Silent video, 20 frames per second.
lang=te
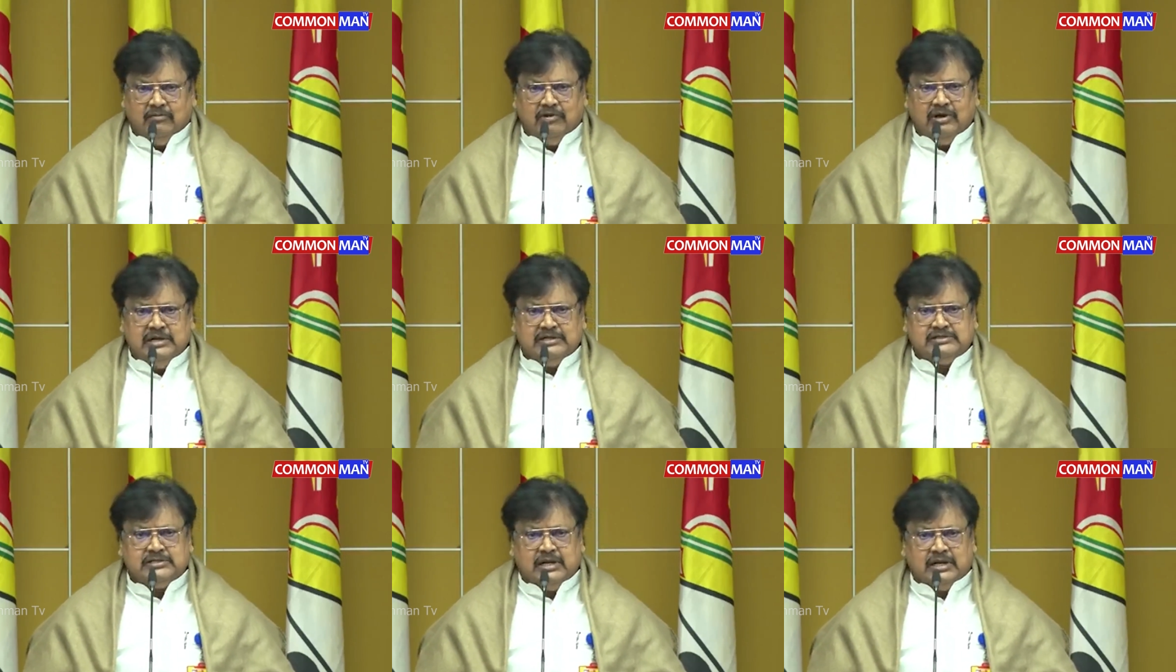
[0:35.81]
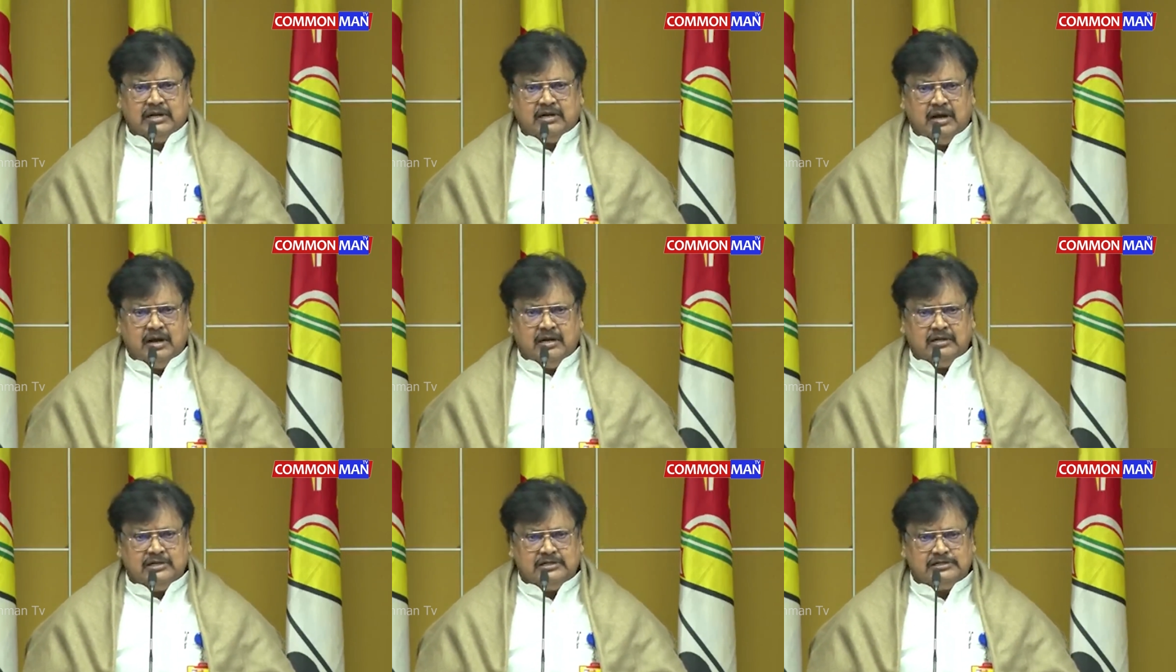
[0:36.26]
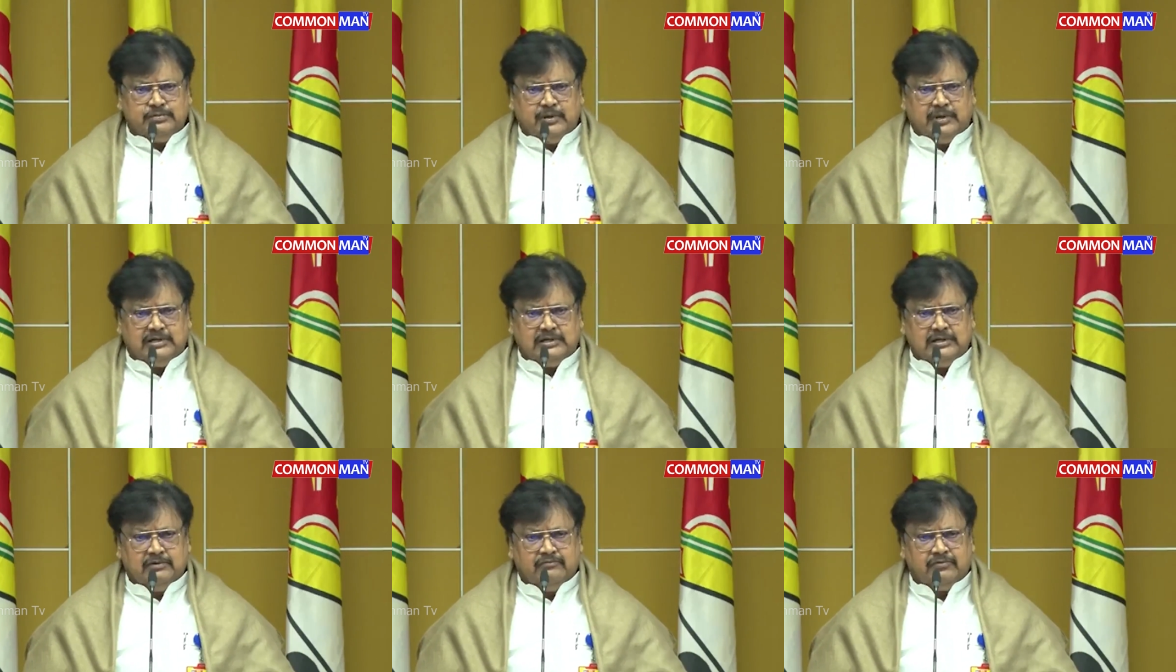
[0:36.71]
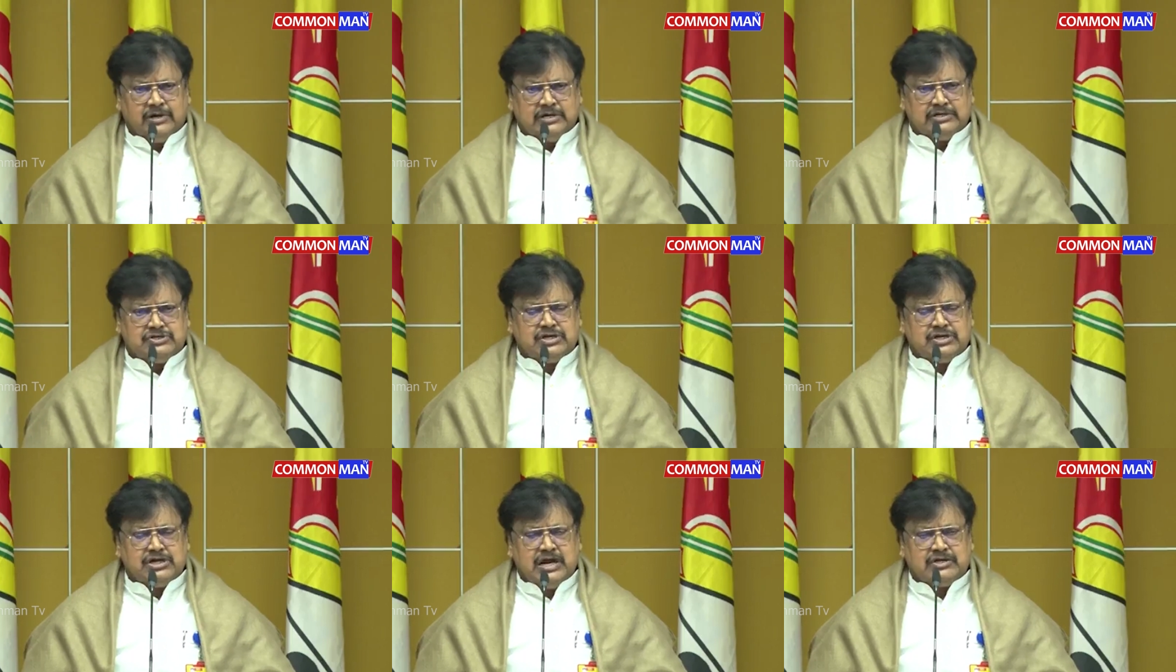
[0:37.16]
వైఎస్ఆర్ కాంగ్రెస్ పార్టీ
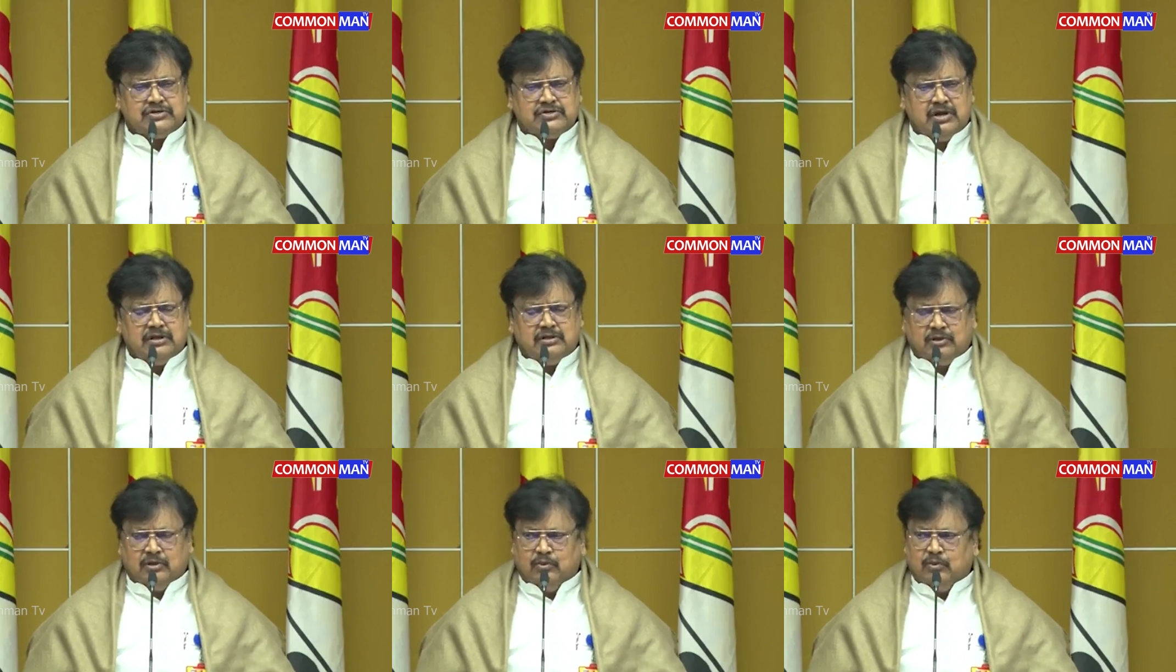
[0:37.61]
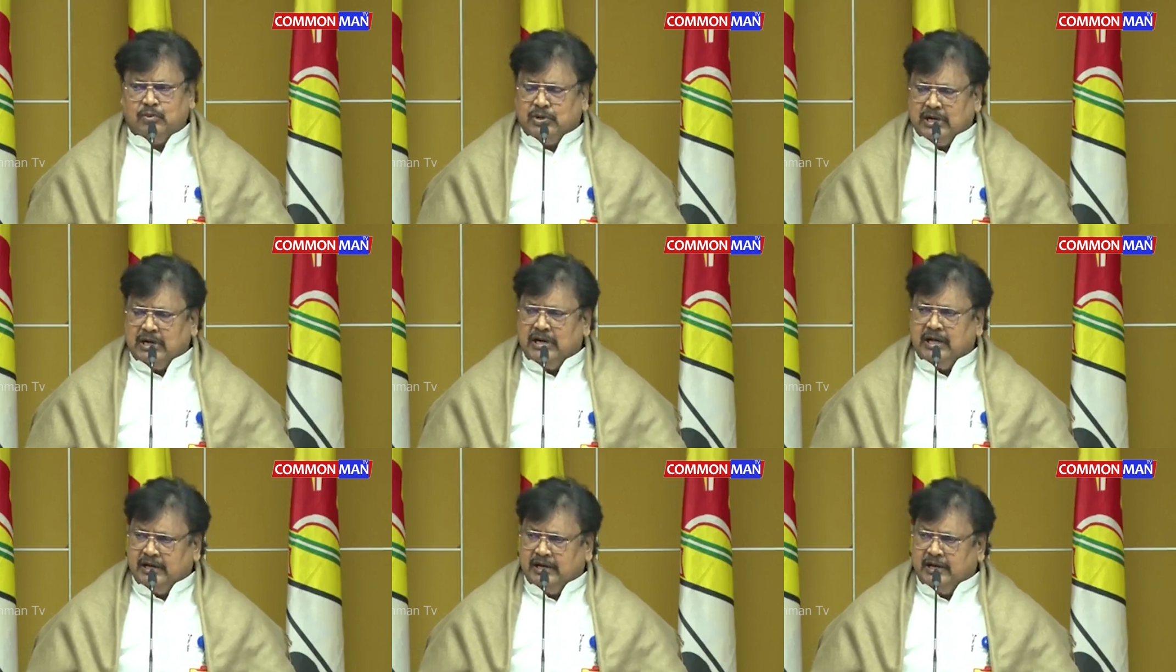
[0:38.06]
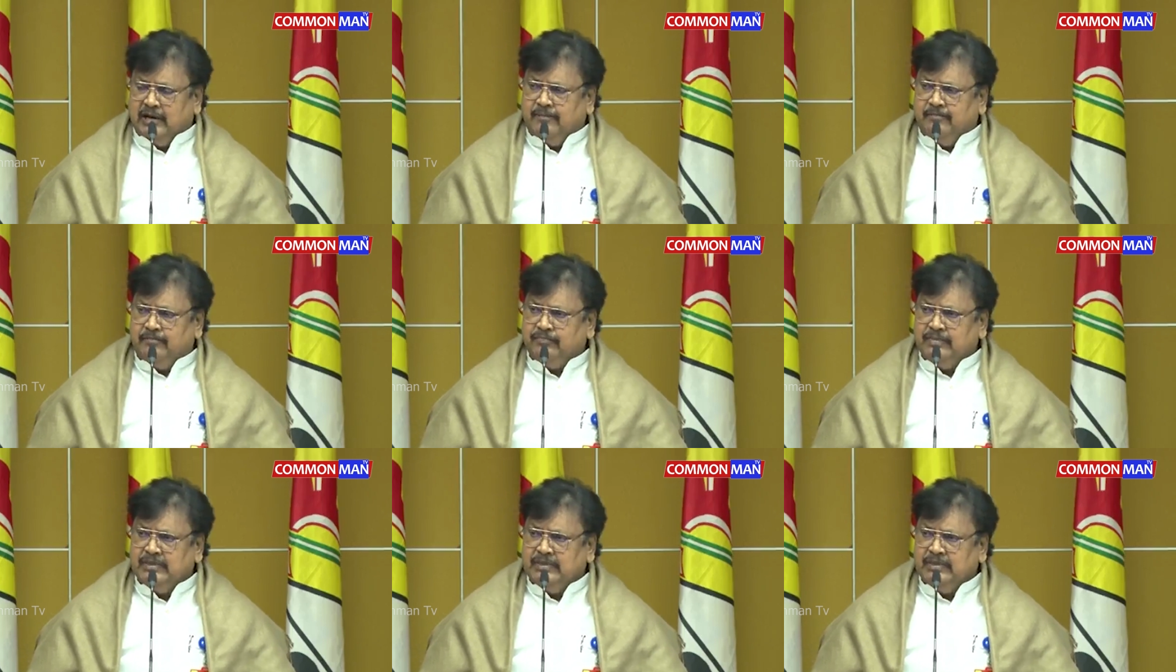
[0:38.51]
ఫ్రస్ట్రేషన్తో ఉన్నాడు ఆయన